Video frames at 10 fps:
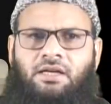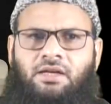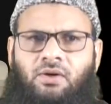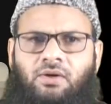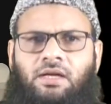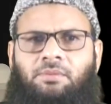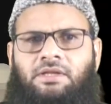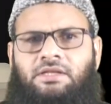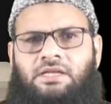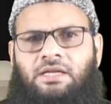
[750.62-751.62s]
एक और
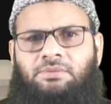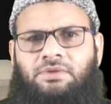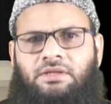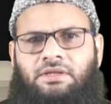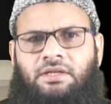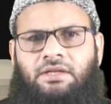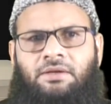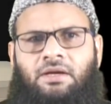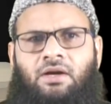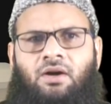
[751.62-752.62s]
ख़बर की जानब चलते
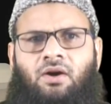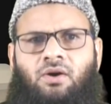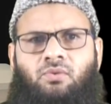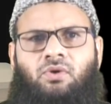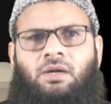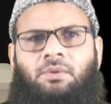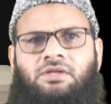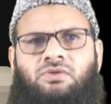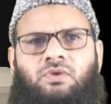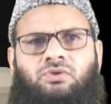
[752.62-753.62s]
हैं और वो ख़बर
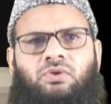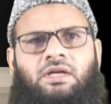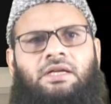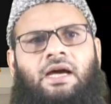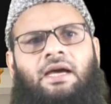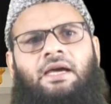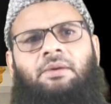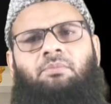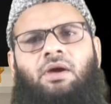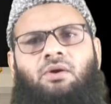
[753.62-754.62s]
इस वक्त जो रखना है
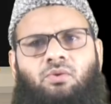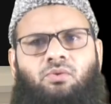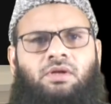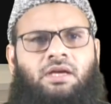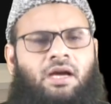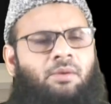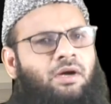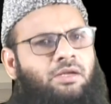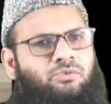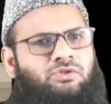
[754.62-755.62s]
बेंगलुरु के
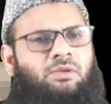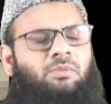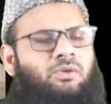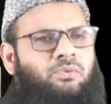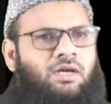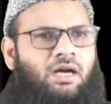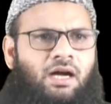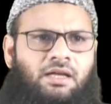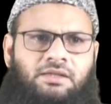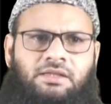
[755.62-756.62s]
हमारे मुसलमानों की
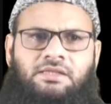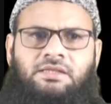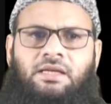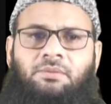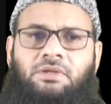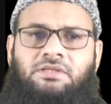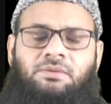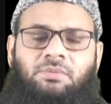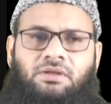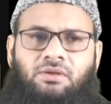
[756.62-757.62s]
हालत किस तरह बस
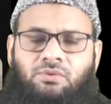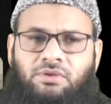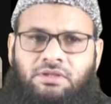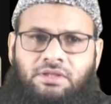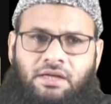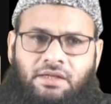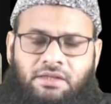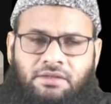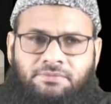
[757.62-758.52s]
से बदतर होती जा रही